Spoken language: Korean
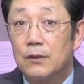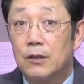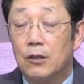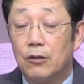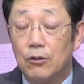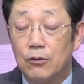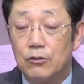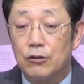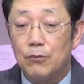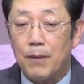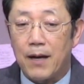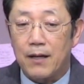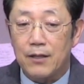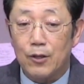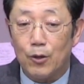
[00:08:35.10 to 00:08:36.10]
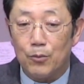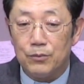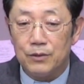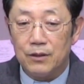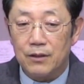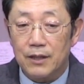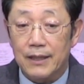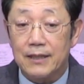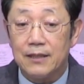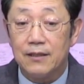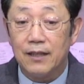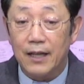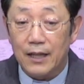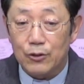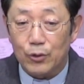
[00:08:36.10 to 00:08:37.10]
그럴 수밖에 없는 게
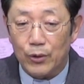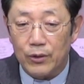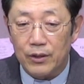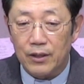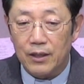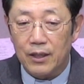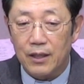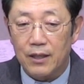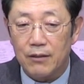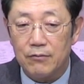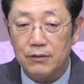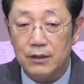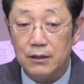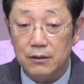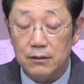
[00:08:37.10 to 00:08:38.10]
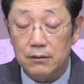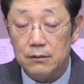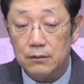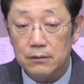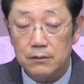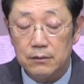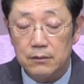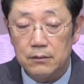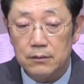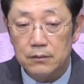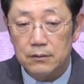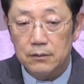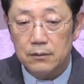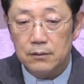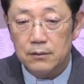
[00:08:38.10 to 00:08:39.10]
그래야 되는 게 우리는
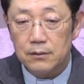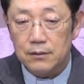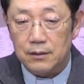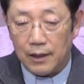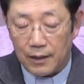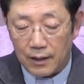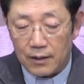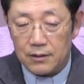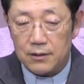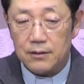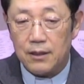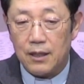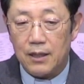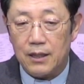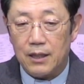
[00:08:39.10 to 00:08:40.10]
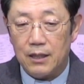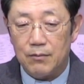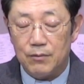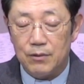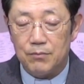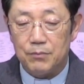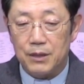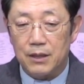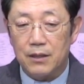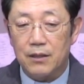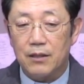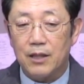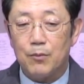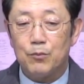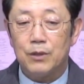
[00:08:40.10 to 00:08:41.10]
살아계신 하나님을 믿기
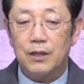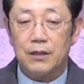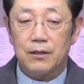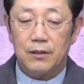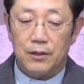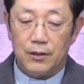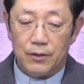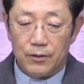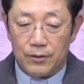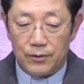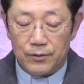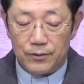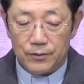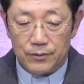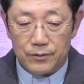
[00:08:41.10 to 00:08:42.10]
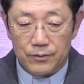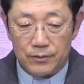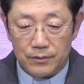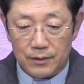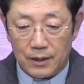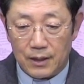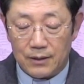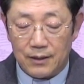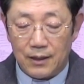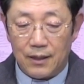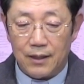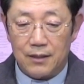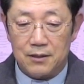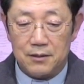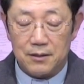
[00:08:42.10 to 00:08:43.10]
때문에 그래요. 내가
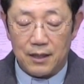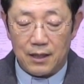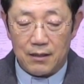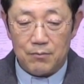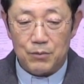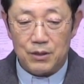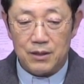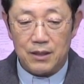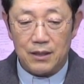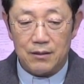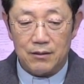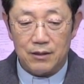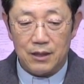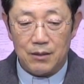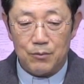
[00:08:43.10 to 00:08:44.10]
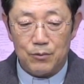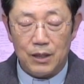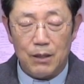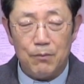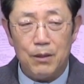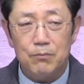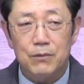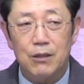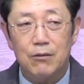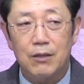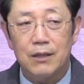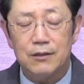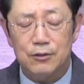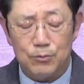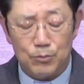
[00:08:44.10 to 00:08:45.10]
살아계신 하나님을 믿지 않는다면 내 마음대로
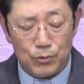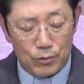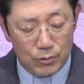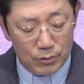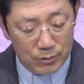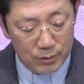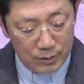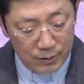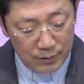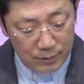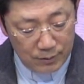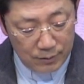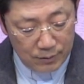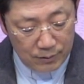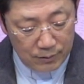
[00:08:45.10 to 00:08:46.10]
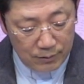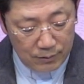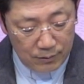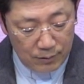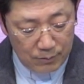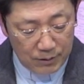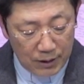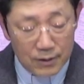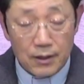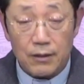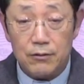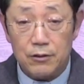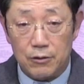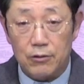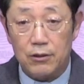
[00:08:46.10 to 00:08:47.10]
하지 뭐.
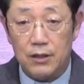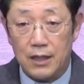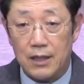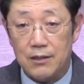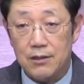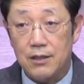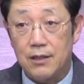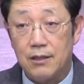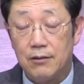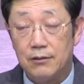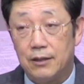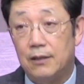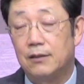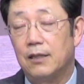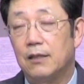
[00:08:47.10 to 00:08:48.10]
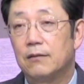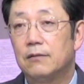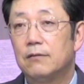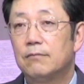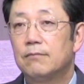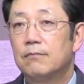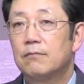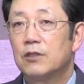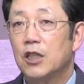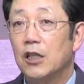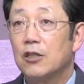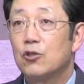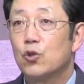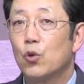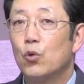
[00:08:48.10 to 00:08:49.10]
세상은 그렇게 가잖아요. 세상은
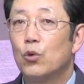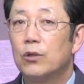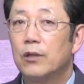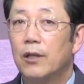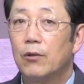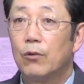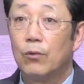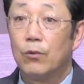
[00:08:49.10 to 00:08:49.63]
자기 좋을 대로.